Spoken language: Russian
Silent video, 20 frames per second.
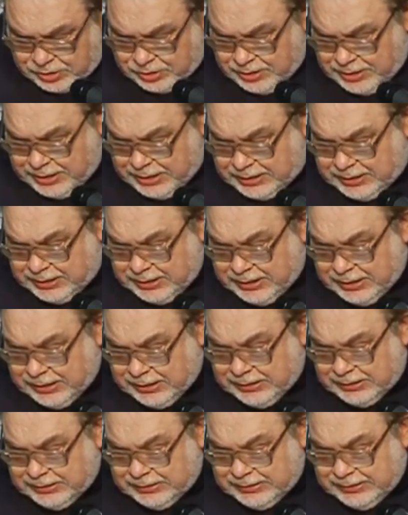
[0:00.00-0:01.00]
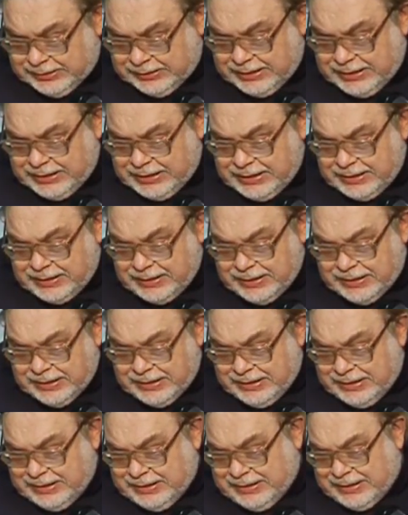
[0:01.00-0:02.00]
что некоторые деньги
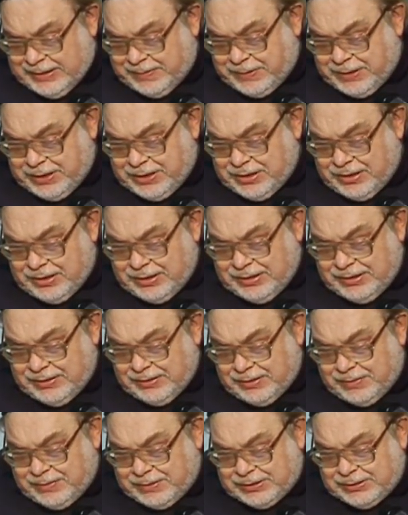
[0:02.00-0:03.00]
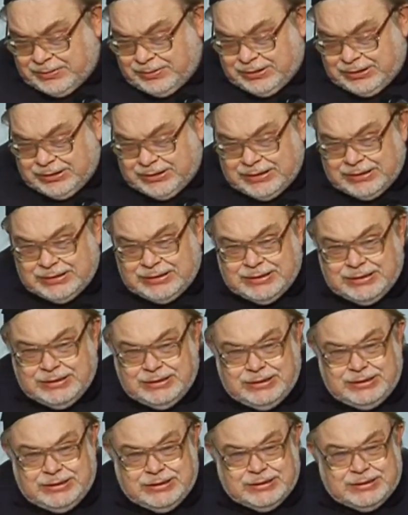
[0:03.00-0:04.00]
определенным образом считаются
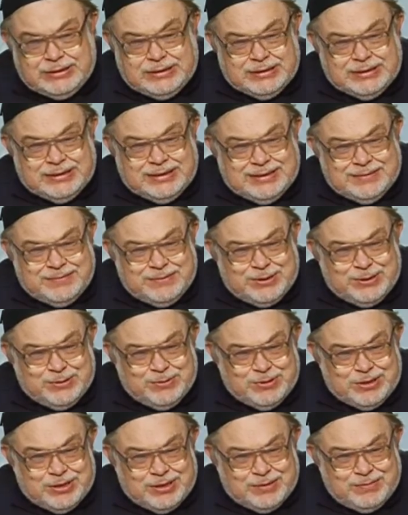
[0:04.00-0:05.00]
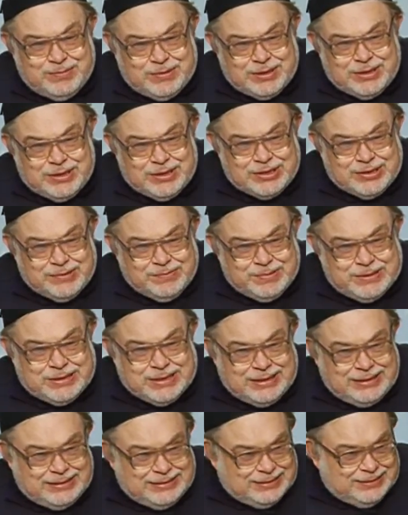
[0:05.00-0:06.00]
нечистые, да, почему-то от продажи
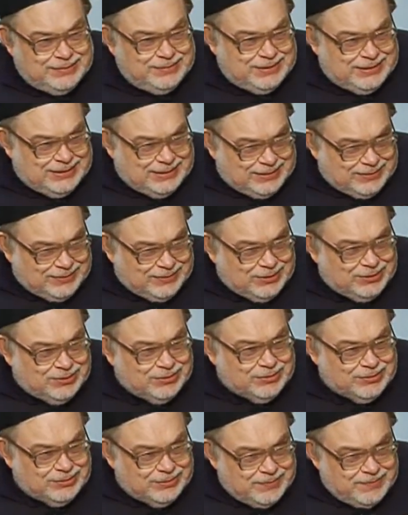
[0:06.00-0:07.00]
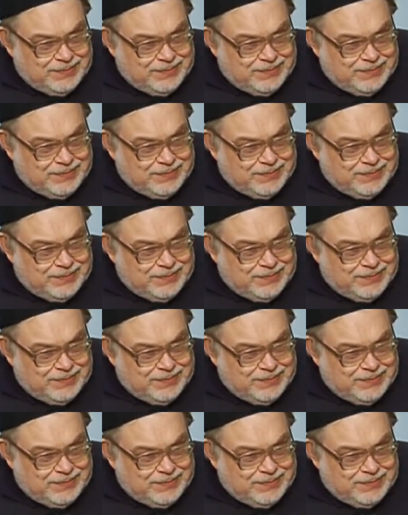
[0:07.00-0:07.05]
пса имеется в виду,